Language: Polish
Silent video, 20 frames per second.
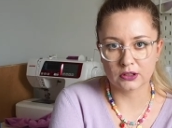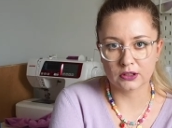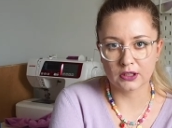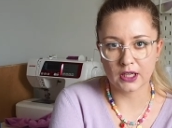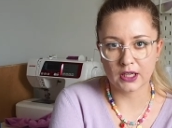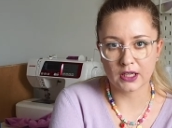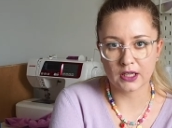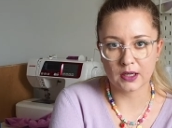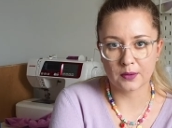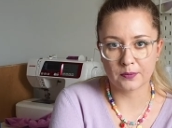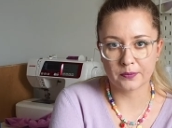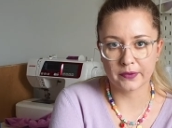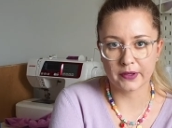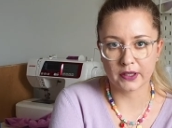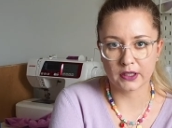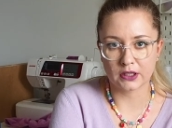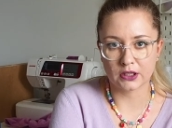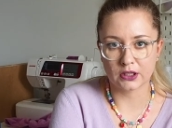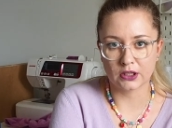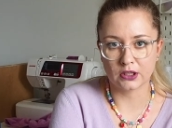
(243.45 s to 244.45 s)
nagram
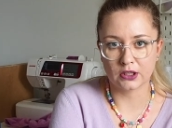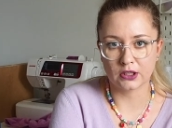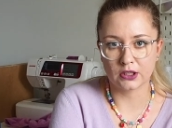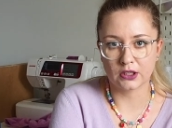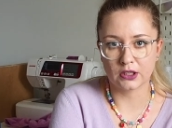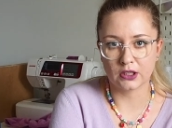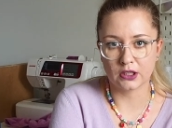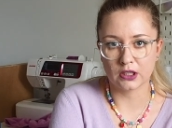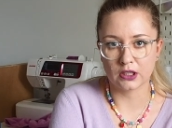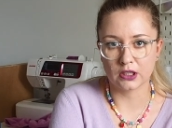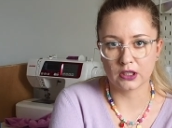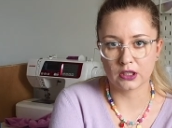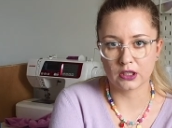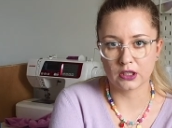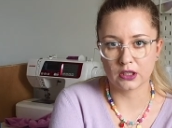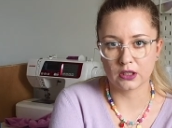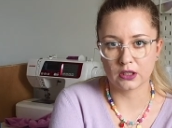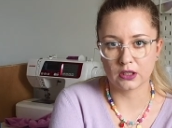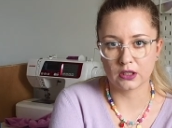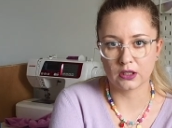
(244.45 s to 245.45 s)
taki
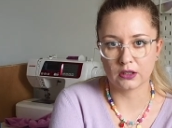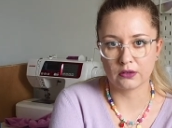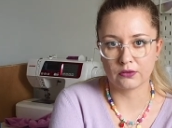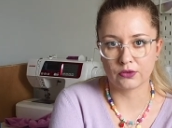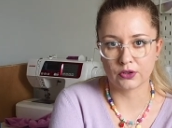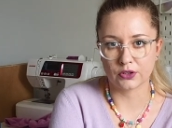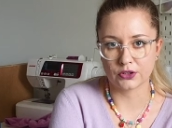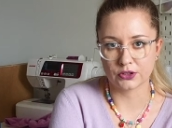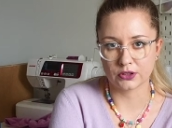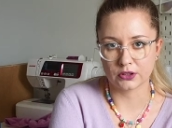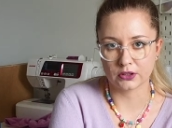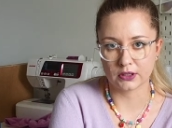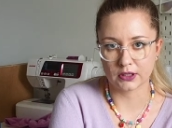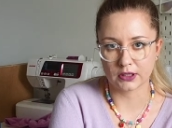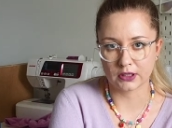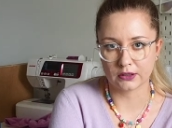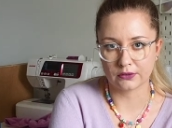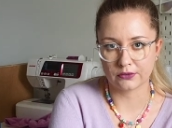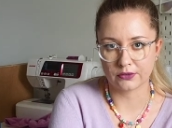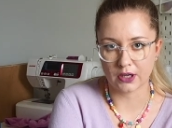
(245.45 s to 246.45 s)
y, właśnie
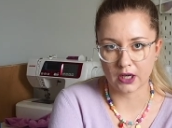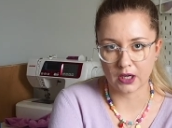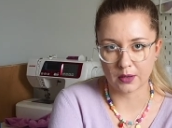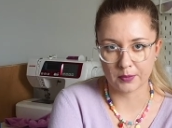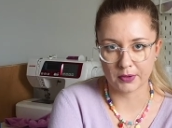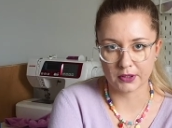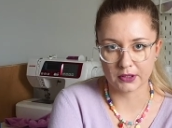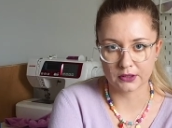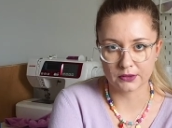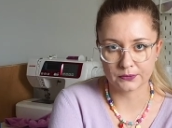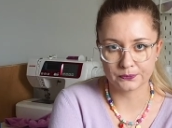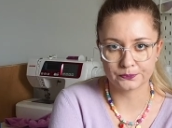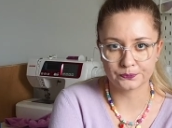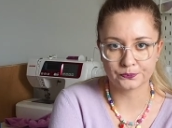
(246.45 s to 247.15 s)
taki fragment